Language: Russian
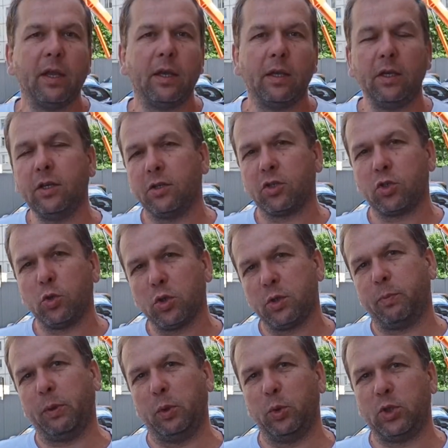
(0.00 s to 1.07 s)
И что же
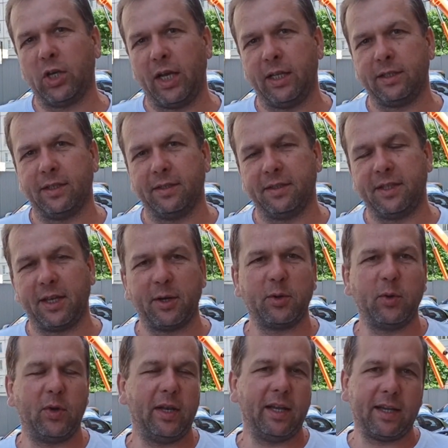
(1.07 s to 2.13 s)
получается,
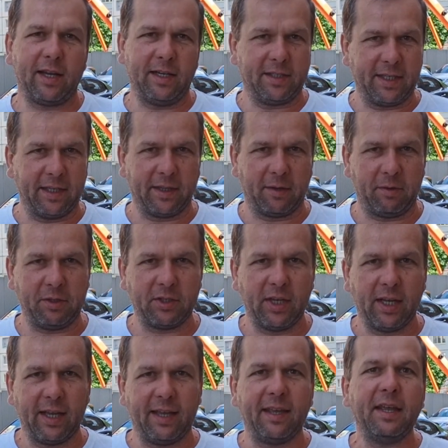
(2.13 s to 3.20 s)
дорогой Олег Александрович,
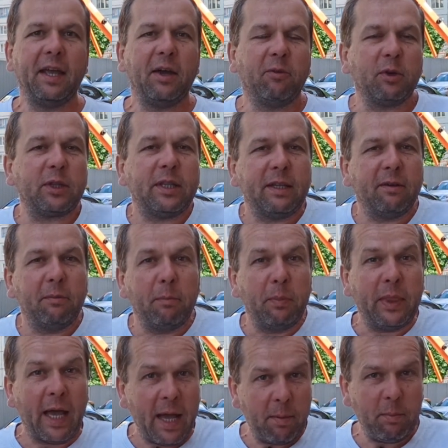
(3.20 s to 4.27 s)
вот
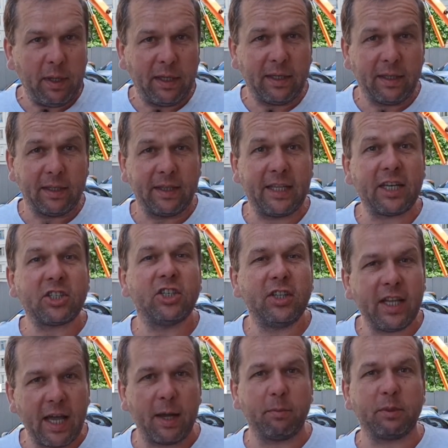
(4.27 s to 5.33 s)
нам даже
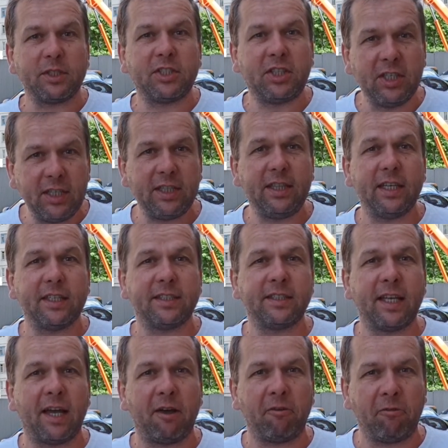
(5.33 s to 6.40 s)
нам стыдно
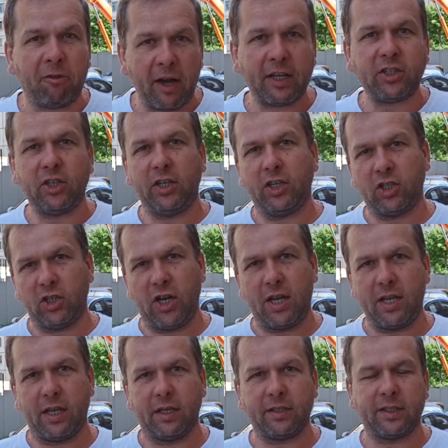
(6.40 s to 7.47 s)
за ваши
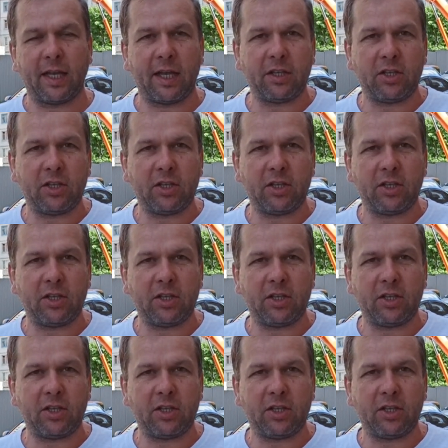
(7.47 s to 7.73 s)
решения, за